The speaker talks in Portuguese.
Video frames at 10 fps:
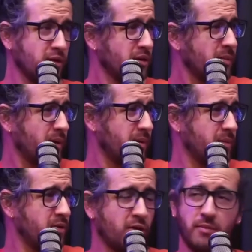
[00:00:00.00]
eu também, não, pra
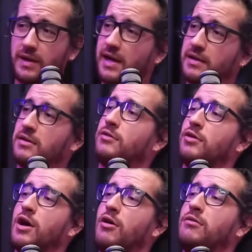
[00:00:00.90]
mim não é complicado. Comer,
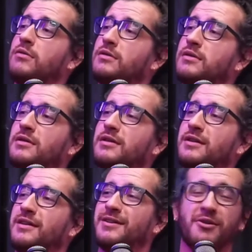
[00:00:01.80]
Lucão,
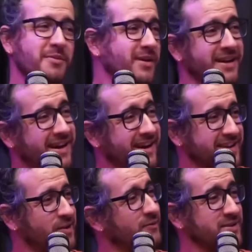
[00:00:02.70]
assim. Comer,
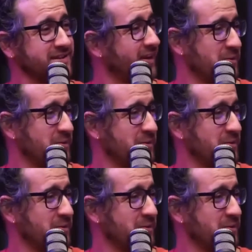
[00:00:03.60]
aí, só você é